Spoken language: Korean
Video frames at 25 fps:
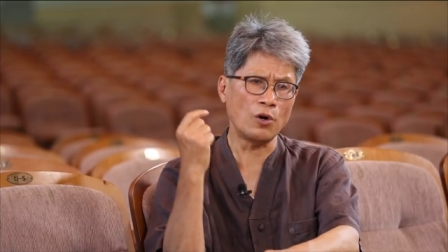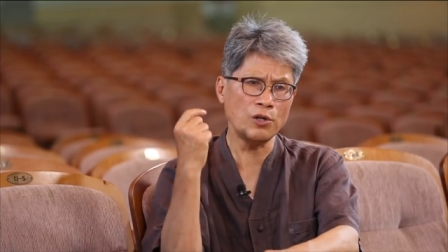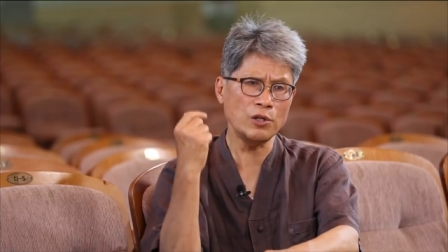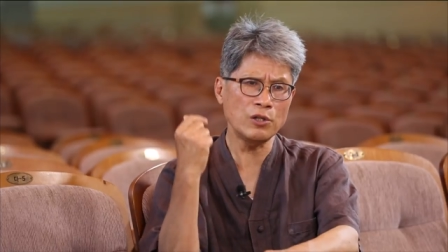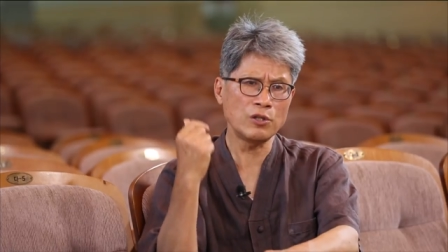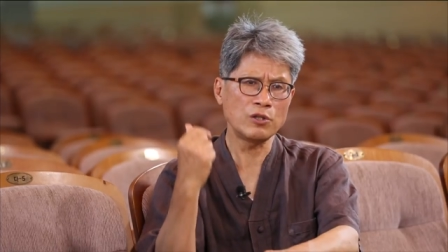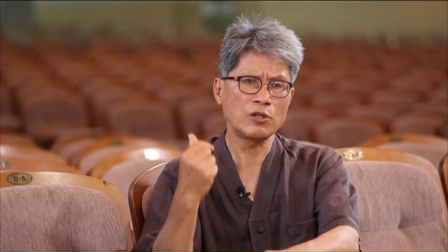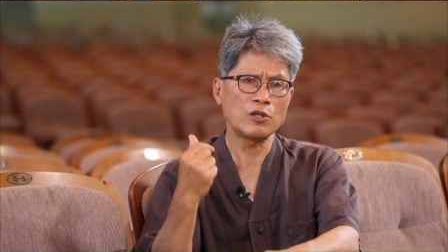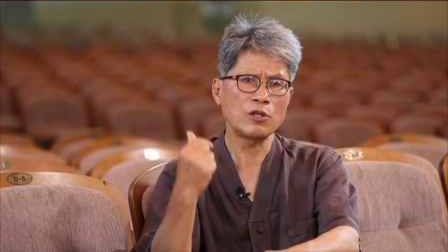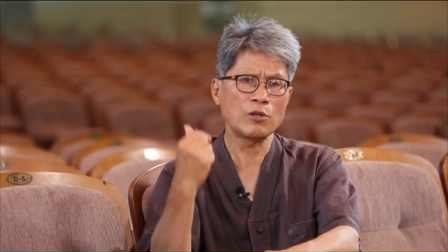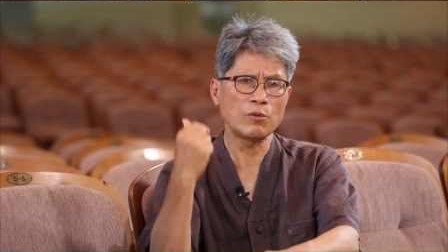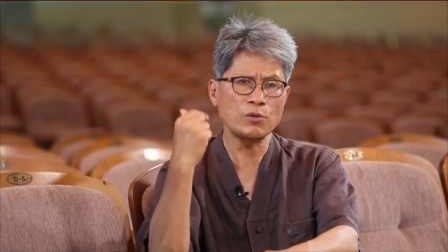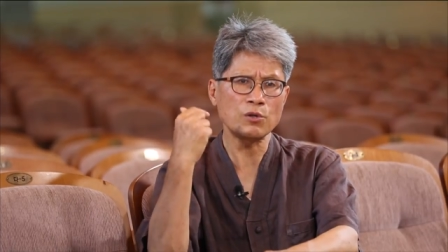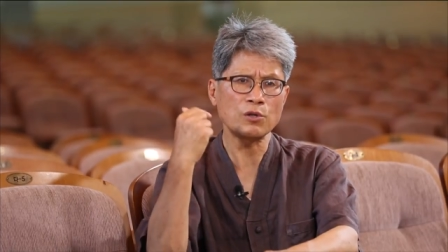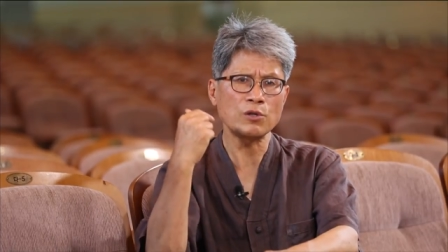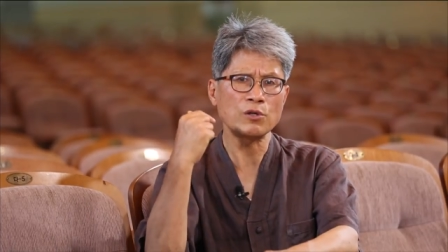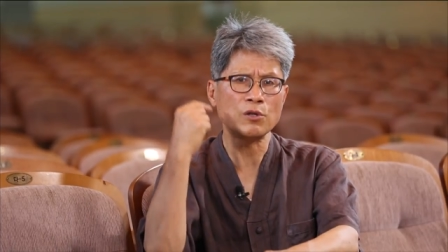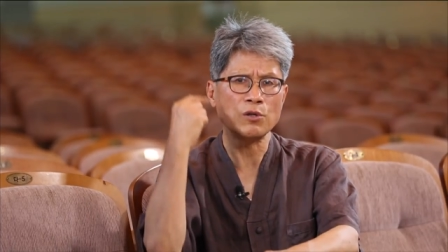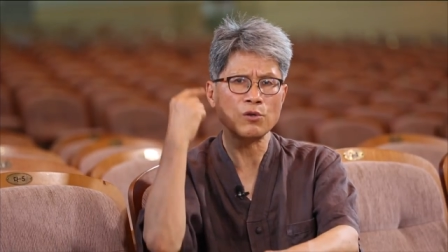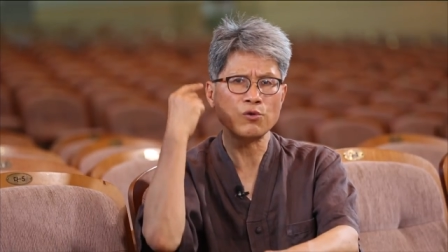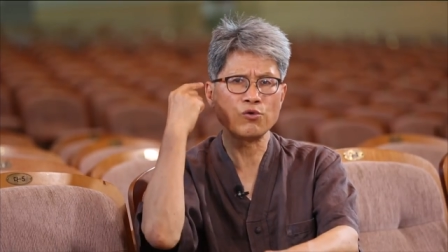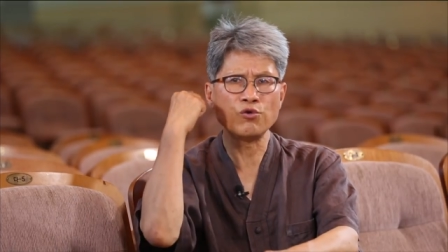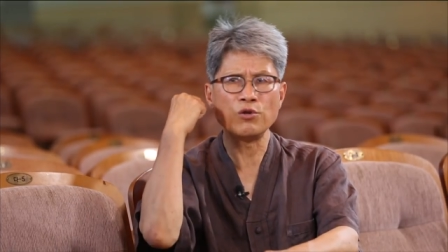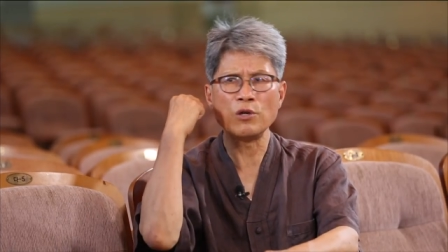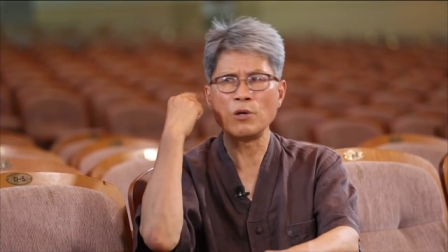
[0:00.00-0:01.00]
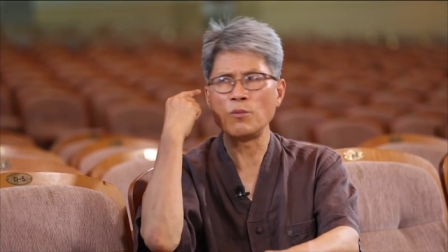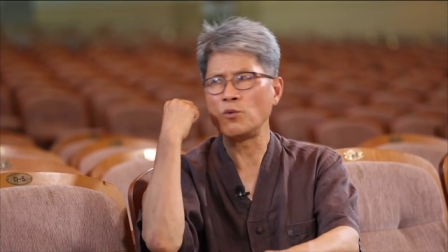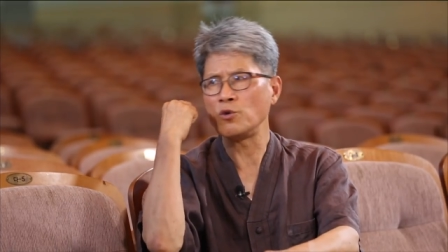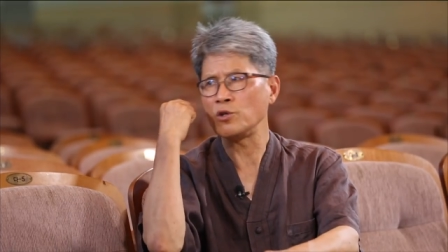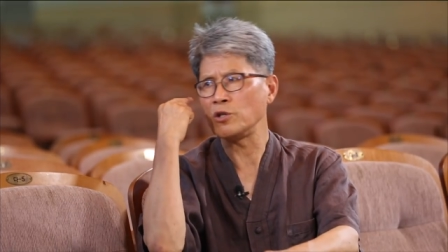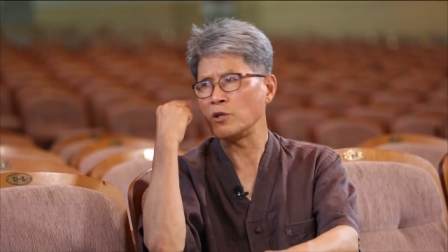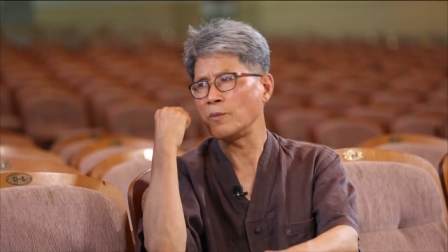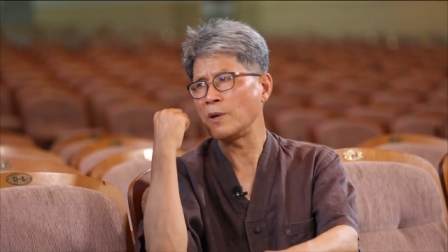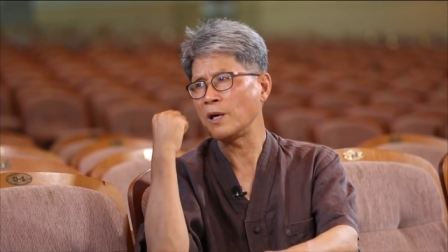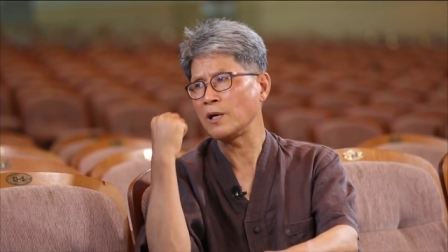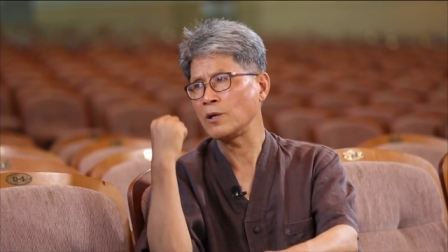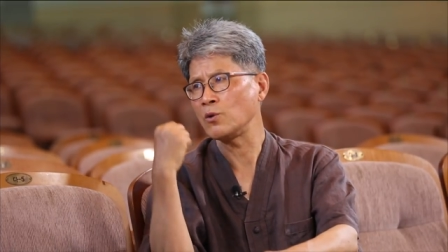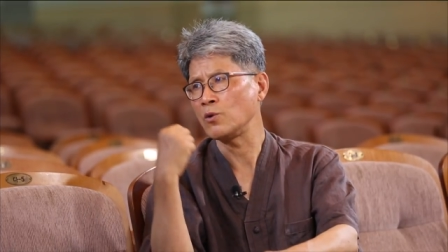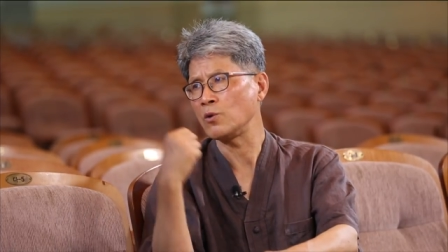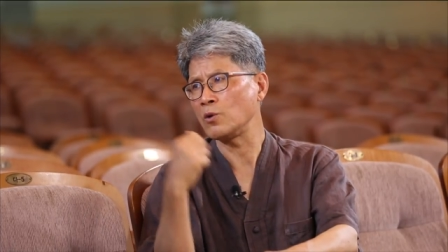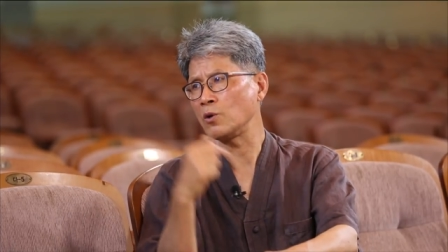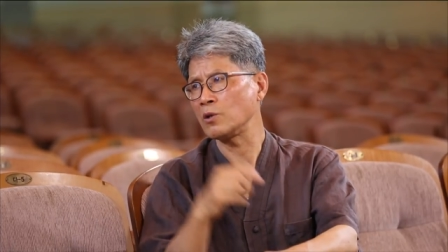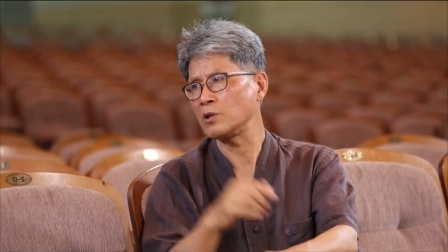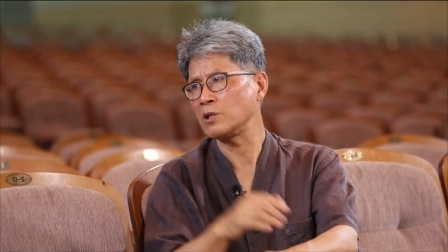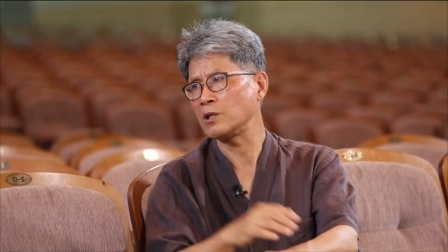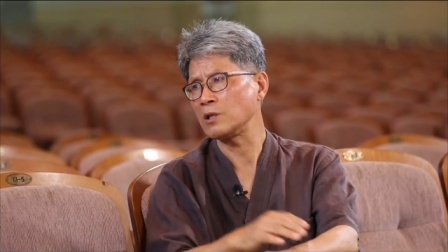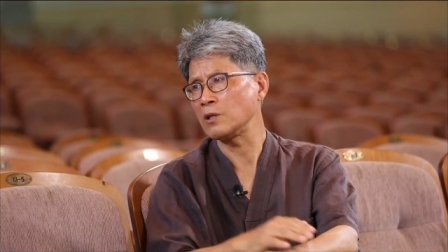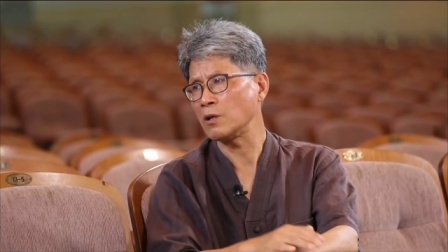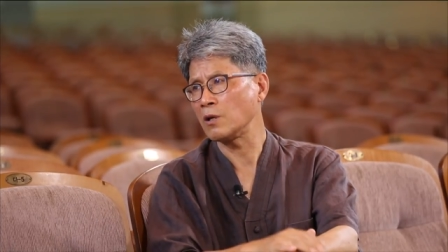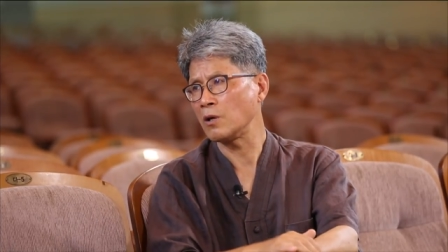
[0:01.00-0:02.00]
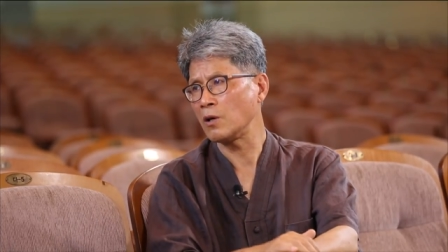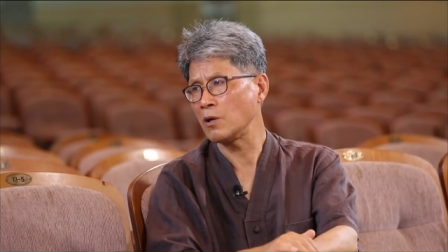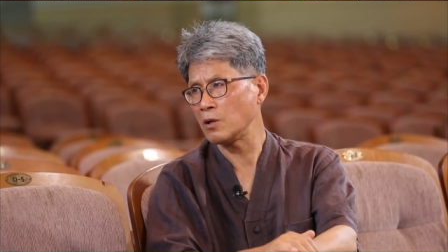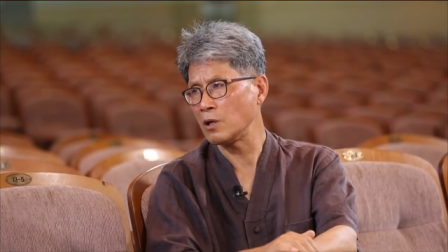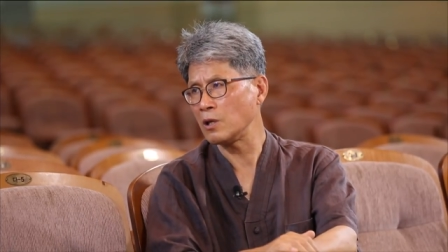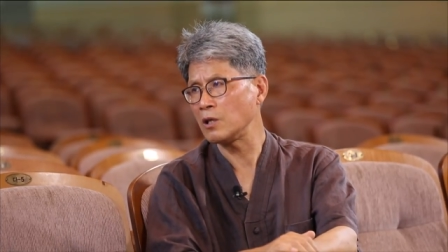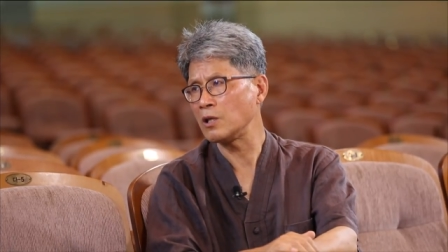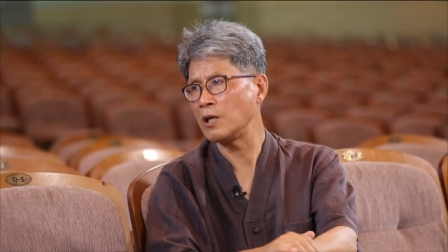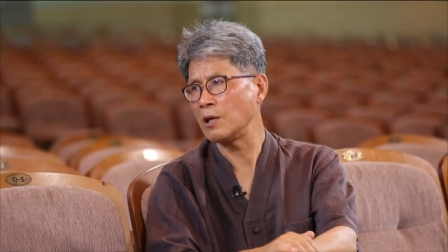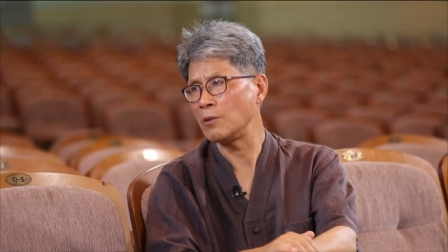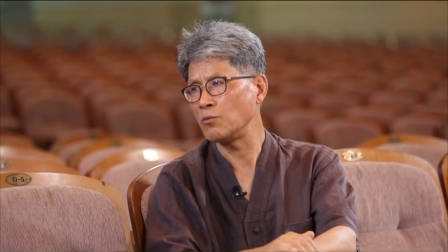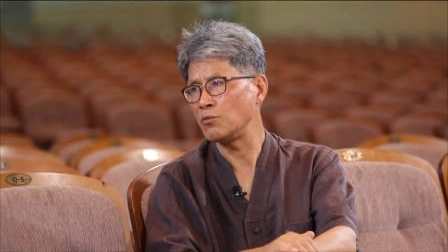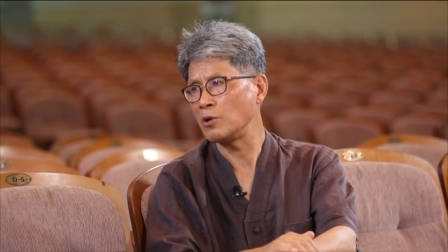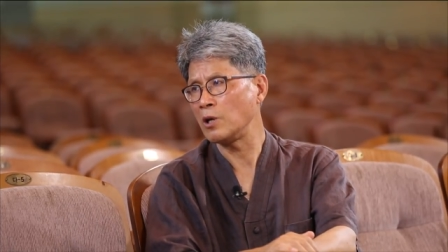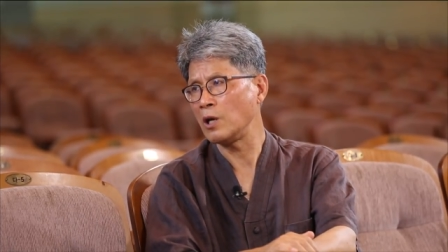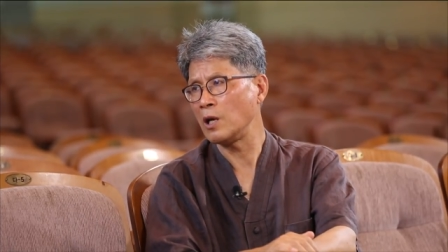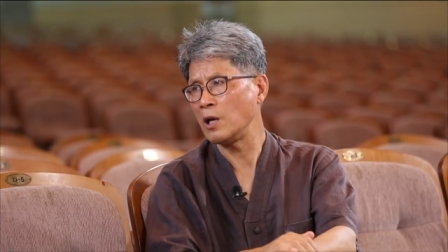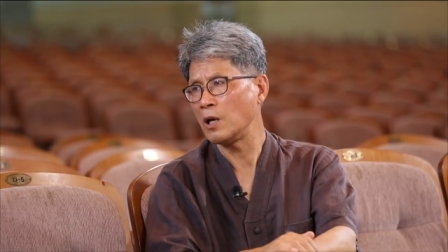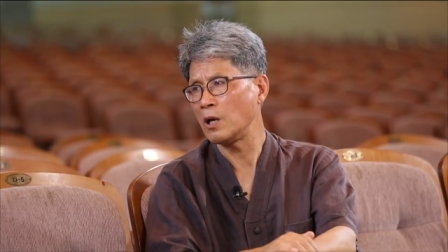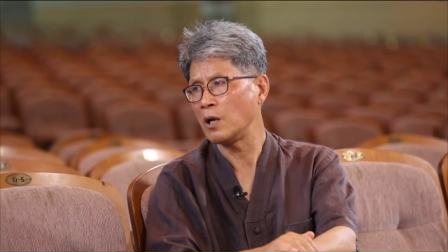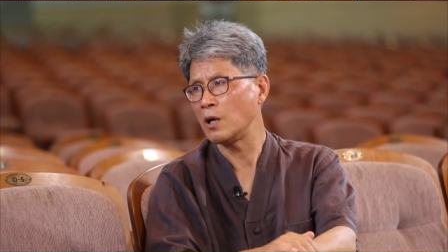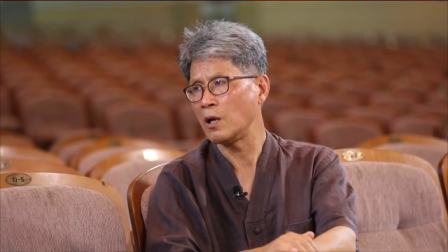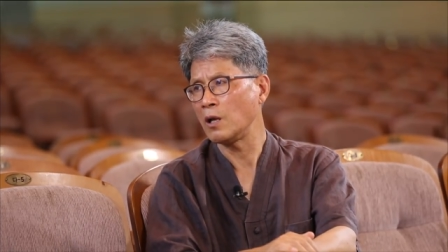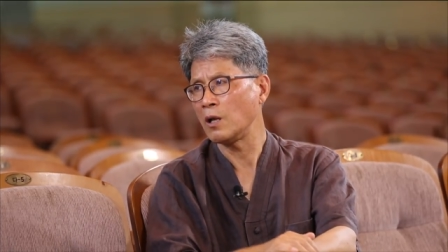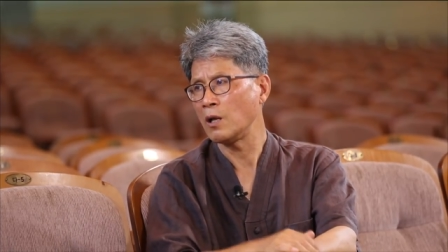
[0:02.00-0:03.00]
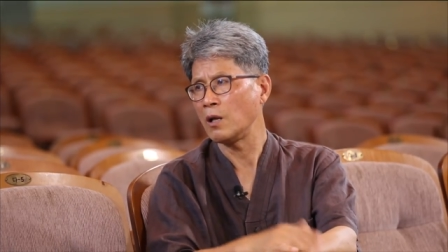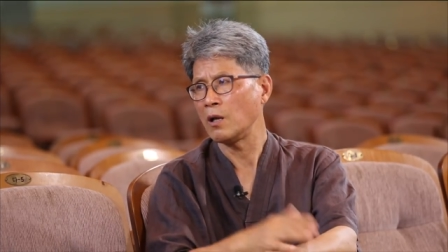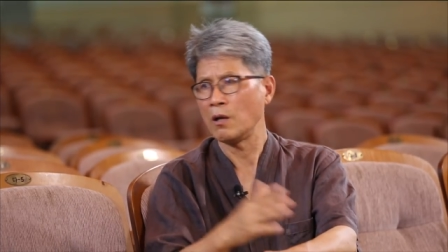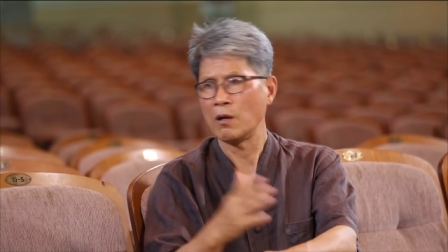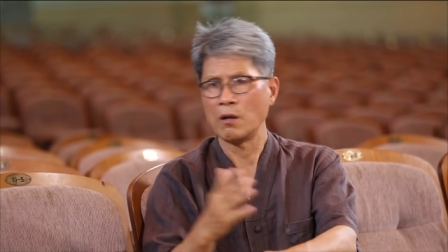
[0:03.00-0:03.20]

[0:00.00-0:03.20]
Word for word: 어린 시절부터 그걸 귀에 못이 박히도록 갔기 때문에 네.